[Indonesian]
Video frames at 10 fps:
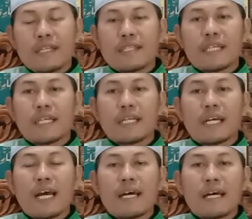
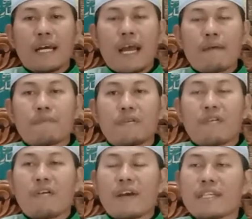Sehingga
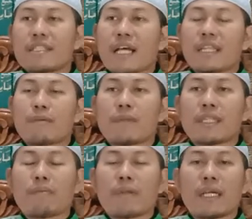Abdul Qais dan
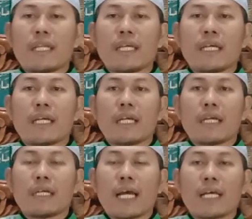teman-teman ini
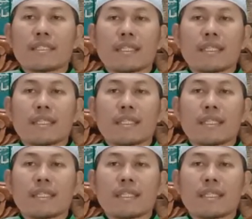nggak